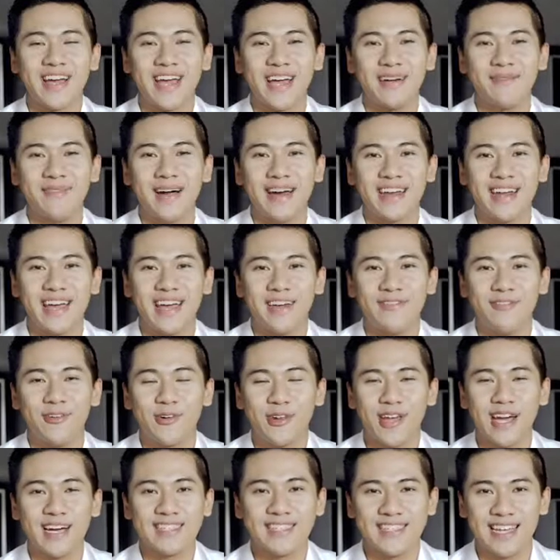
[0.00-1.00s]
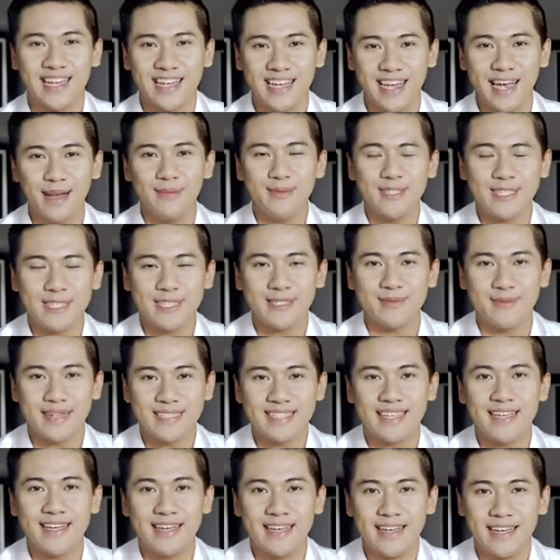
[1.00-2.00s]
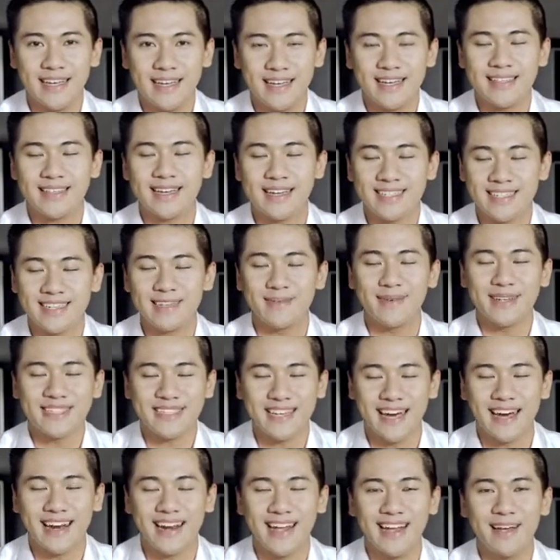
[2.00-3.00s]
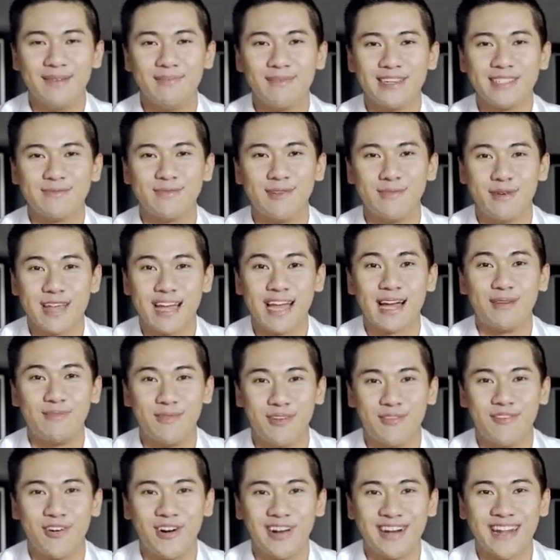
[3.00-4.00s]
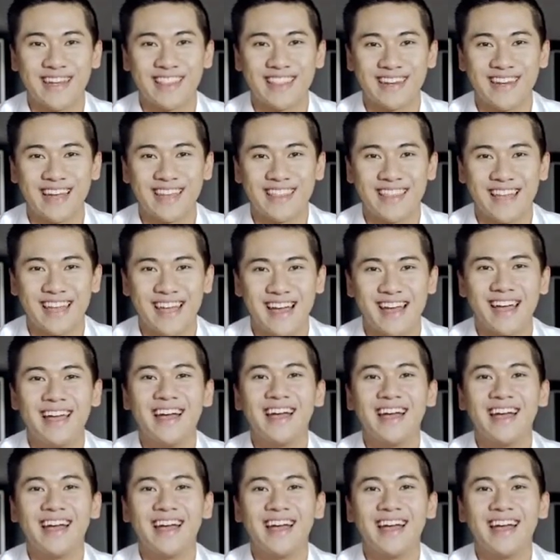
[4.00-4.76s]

Bagaimana euforia Asian Games masih terasa sampai sekarang masih belum banyak yang move on ya ternyata ya.